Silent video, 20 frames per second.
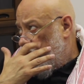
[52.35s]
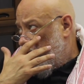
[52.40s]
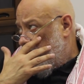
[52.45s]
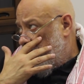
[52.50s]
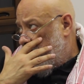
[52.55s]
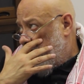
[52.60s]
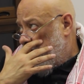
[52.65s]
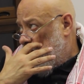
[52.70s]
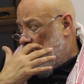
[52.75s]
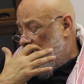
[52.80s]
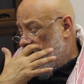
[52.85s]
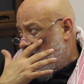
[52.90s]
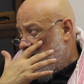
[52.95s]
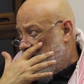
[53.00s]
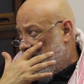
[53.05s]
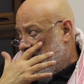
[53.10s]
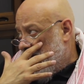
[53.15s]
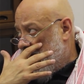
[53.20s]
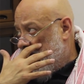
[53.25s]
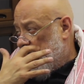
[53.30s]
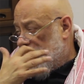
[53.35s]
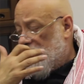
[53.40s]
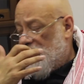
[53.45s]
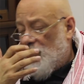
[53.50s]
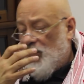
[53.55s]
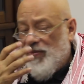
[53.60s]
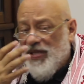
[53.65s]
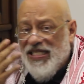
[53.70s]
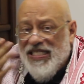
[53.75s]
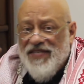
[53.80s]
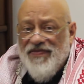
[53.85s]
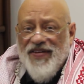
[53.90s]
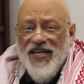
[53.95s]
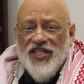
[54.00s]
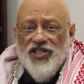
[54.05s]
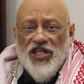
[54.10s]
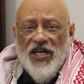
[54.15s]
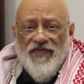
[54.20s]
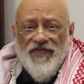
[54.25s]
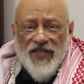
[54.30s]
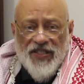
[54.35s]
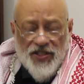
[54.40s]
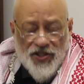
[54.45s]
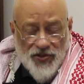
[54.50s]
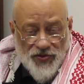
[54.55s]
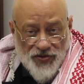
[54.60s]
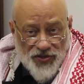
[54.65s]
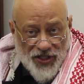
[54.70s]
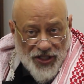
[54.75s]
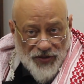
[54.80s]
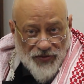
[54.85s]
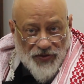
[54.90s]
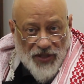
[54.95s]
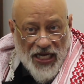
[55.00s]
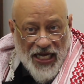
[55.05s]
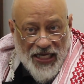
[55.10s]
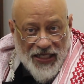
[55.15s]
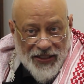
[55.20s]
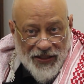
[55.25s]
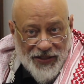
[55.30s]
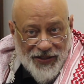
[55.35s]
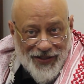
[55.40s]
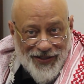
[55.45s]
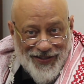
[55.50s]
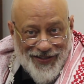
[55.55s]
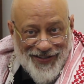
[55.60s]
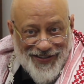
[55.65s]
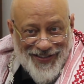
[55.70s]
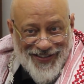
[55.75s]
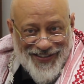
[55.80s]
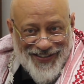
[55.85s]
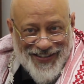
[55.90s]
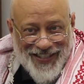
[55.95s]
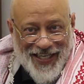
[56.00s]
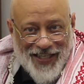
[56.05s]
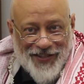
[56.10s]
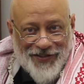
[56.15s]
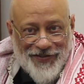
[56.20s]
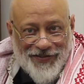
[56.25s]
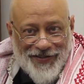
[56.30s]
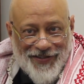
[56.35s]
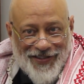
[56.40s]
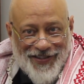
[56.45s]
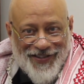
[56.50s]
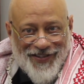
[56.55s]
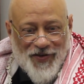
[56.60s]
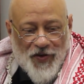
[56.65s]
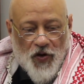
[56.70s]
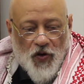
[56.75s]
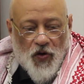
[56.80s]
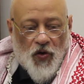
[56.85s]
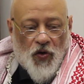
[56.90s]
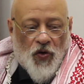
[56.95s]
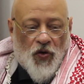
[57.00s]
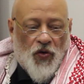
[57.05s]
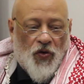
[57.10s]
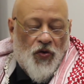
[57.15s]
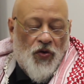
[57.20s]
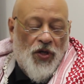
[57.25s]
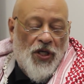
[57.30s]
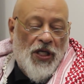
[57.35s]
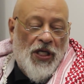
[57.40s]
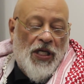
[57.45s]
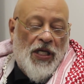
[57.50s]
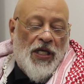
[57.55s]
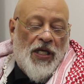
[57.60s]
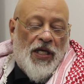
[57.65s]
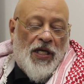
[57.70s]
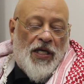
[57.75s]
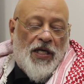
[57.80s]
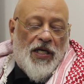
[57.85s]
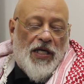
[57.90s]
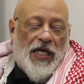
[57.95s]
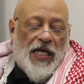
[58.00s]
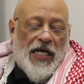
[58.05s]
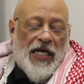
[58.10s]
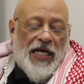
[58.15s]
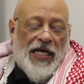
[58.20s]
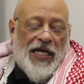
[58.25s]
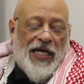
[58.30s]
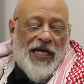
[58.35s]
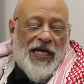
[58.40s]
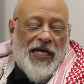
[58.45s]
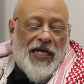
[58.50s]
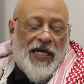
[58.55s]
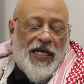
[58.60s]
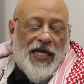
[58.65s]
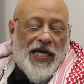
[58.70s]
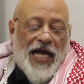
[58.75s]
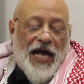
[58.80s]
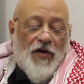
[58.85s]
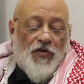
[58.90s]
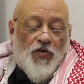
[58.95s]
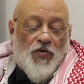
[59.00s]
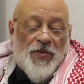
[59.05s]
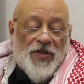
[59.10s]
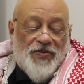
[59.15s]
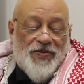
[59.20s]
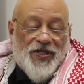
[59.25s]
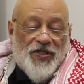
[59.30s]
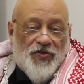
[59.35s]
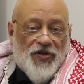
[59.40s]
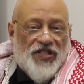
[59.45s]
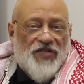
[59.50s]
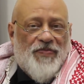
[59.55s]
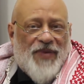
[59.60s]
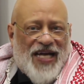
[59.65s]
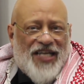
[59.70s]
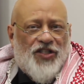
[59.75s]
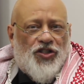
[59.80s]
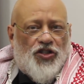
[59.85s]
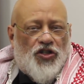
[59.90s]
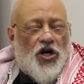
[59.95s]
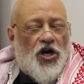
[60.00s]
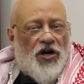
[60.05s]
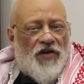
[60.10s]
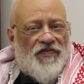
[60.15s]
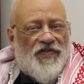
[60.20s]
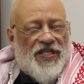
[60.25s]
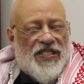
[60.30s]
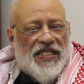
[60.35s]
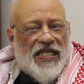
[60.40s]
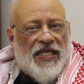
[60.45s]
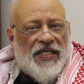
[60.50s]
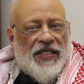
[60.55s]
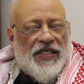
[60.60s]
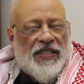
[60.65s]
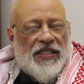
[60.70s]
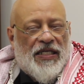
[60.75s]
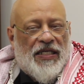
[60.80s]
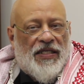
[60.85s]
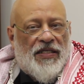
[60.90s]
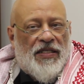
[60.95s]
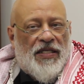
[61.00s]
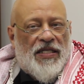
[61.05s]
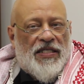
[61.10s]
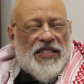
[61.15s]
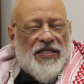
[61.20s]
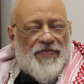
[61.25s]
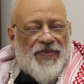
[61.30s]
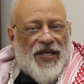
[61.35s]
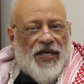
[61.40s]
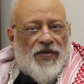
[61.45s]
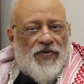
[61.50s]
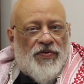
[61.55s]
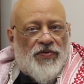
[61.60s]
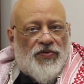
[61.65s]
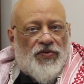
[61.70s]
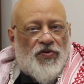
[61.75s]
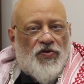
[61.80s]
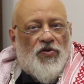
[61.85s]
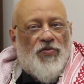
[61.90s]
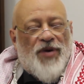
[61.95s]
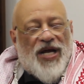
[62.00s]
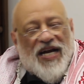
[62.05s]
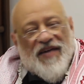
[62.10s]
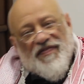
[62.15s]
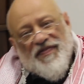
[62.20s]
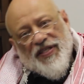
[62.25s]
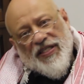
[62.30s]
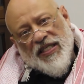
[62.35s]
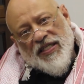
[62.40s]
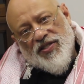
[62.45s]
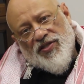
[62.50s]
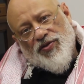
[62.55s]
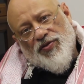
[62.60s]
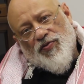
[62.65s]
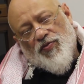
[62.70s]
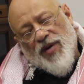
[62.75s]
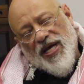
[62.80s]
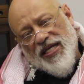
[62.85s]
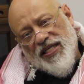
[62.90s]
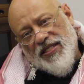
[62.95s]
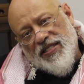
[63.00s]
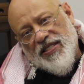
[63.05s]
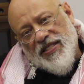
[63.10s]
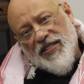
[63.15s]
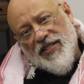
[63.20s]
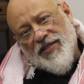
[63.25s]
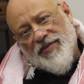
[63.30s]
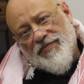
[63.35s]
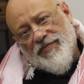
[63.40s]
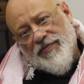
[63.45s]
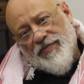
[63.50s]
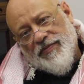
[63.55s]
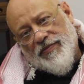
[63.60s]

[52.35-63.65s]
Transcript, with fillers: hoje, Pondé, como é que era, como é que se viajava antes do celular, certo? Ou ah, algumas pessoas mais jovens ainda se perguntam como era a vida antes do Waze,